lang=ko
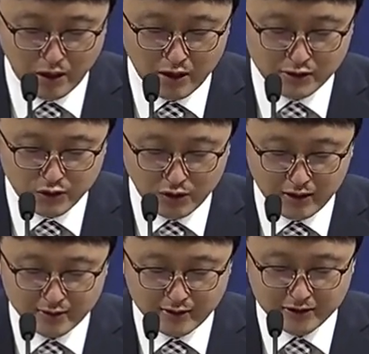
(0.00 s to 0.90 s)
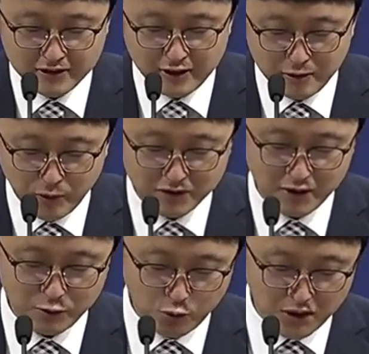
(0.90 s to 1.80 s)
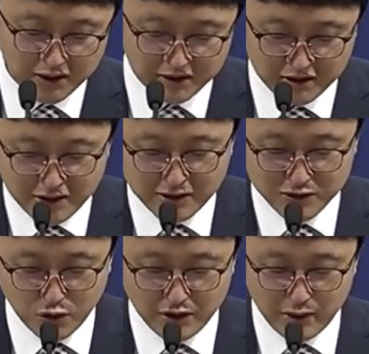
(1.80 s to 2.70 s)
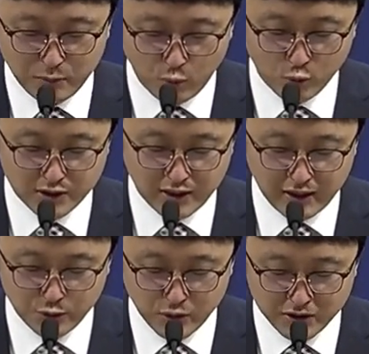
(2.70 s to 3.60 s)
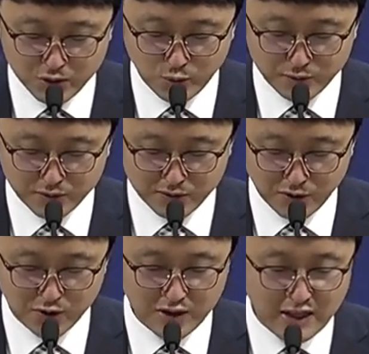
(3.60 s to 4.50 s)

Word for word: 저희가 사는 일평생 동안 저희의 보호자가 되시옵소서.